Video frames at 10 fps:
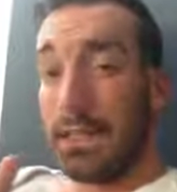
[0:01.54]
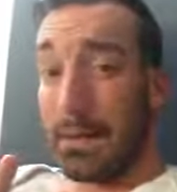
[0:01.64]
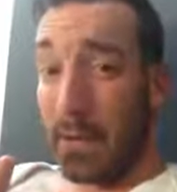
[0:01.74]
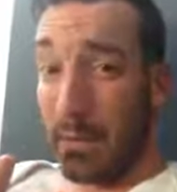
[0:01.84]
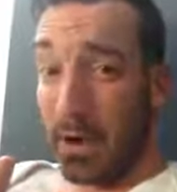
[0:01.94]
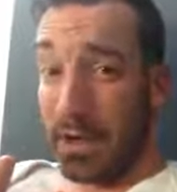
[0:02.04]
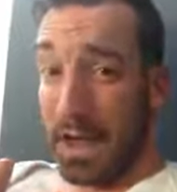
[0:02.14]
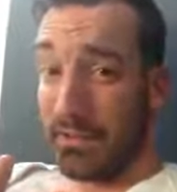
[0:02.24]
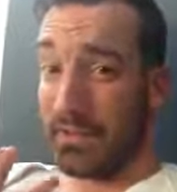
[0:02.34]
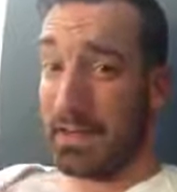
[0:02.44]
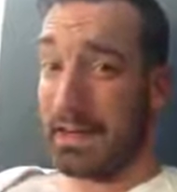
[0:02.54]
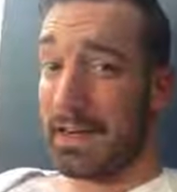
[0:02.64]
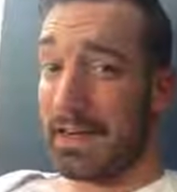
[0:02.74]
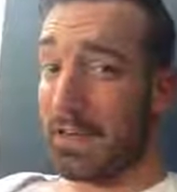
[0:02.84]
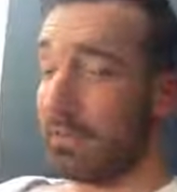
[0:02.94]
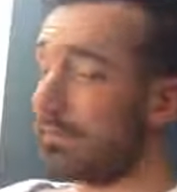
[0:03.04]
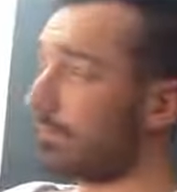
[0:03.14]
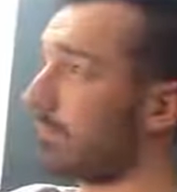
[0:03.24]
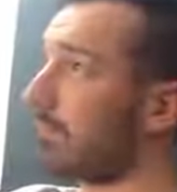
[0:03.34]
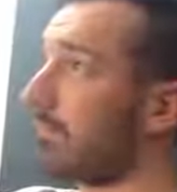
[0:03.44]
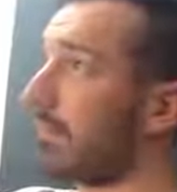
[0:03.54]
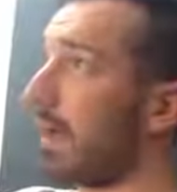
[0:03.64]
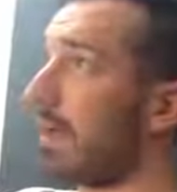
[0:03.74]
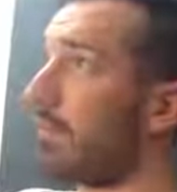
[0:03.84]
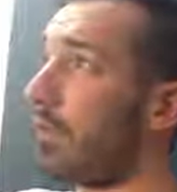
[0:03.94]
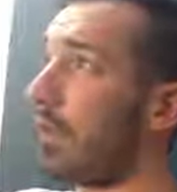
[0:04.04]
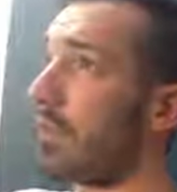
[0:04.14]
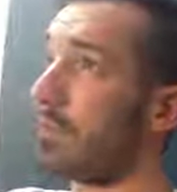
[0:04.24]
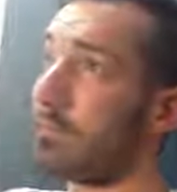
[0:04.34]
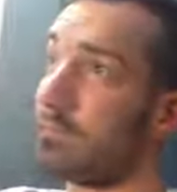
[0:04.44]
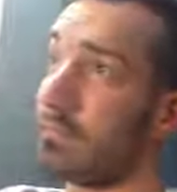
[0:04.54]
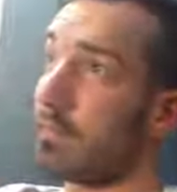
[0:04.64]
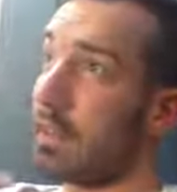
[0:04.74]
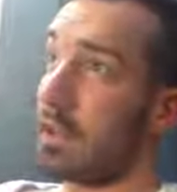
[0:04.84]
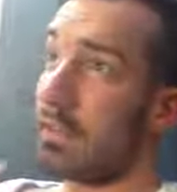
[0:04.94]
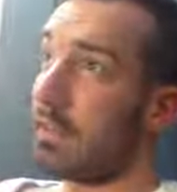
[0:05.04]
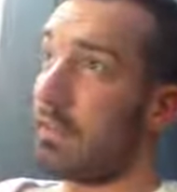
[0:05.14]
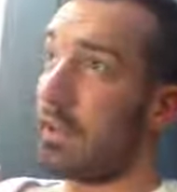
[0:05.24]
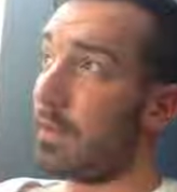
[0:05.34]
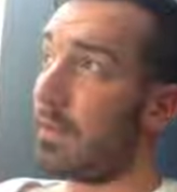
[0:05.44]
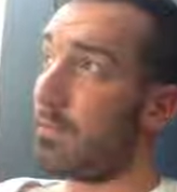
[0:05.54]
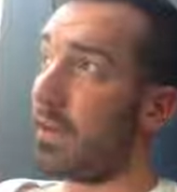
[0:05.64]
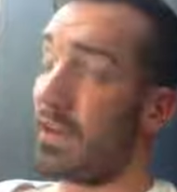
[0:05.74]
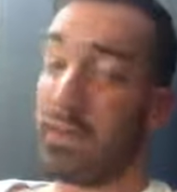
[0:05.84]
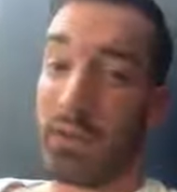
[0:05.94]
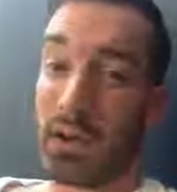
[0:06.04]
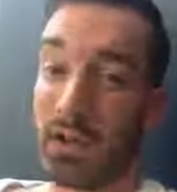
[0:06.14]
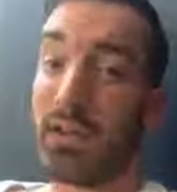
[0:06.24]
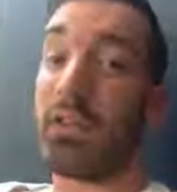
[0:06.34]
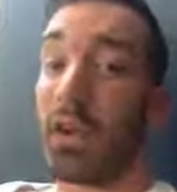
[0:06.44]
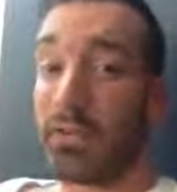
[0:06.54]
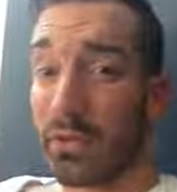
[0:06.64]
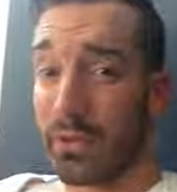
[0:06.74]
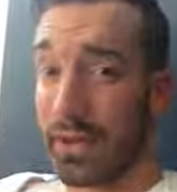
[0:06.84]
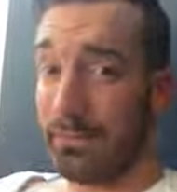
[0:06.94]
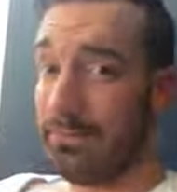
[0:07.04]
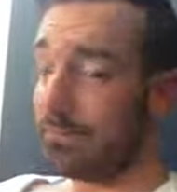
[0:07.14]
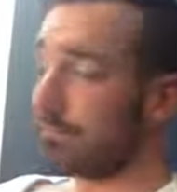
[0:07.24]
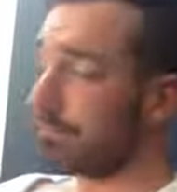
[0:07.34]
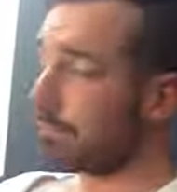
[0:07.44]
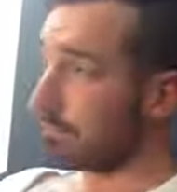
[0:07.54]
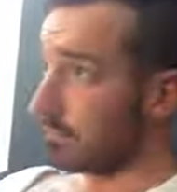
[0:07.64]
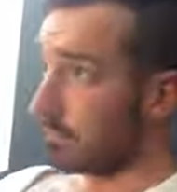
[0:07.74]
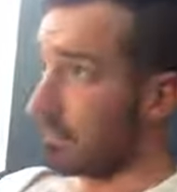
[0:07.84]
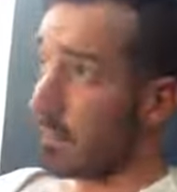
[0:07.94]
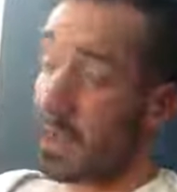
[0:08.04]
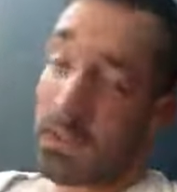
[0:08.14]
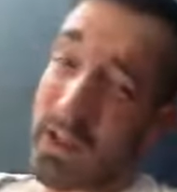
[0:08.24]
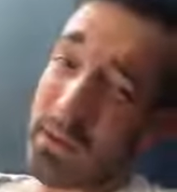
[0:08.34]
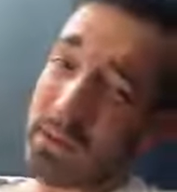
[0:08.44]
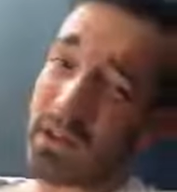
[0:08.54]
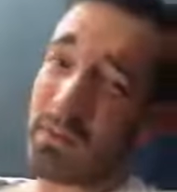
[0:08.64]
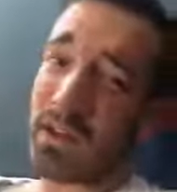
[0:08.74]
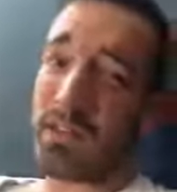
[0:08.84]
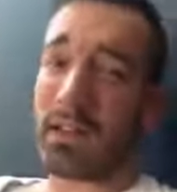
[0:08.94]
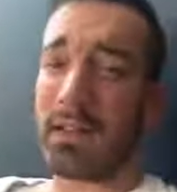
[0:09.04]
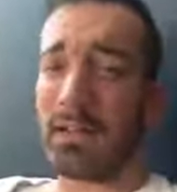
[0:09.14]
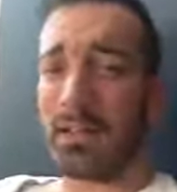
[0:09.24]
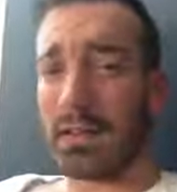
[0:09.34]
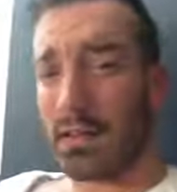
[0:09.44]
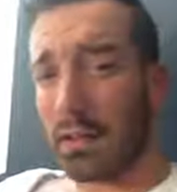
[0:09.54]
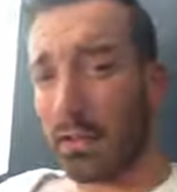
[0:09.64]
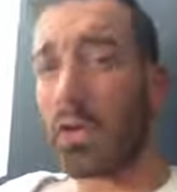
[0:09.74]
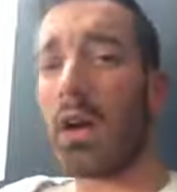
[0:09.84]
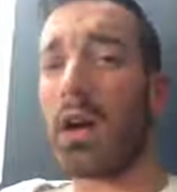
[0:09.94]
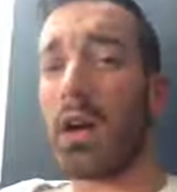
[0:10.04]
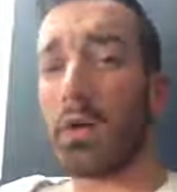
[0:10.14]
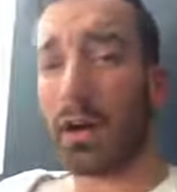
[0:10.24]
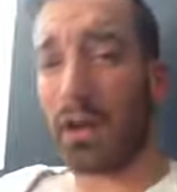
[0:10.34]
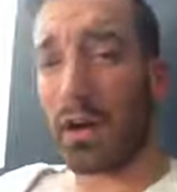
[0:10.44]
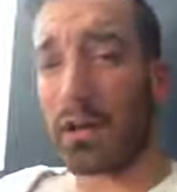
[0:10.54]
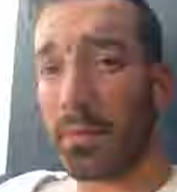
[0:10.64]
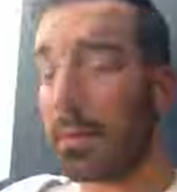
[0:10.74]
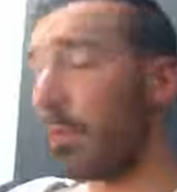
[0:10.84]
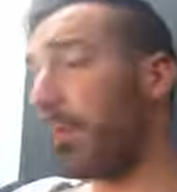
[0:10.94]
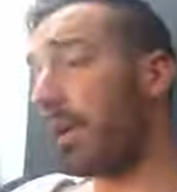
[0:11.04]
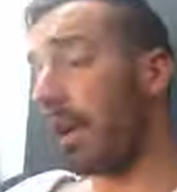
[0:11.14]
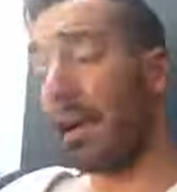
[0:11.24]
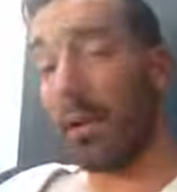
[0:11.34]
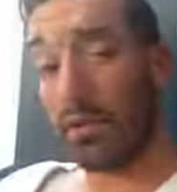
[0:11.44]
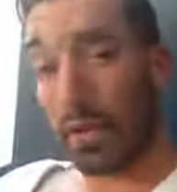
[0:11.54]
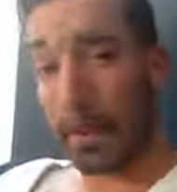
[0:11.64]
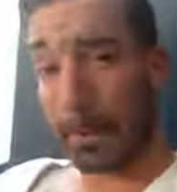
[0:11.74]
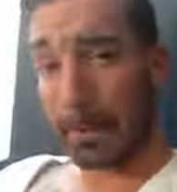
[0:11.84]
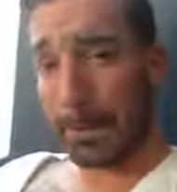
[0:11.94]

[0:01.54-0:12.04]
Ja, moin moin, ihr Hafensänger da draußen. Also folgendes. Die Stimme, bitte nicht wundern, die soll so sein. Ich werde nämlich demnächst als äh, Joe Cocker-Imitator beim Supertalent auftreten.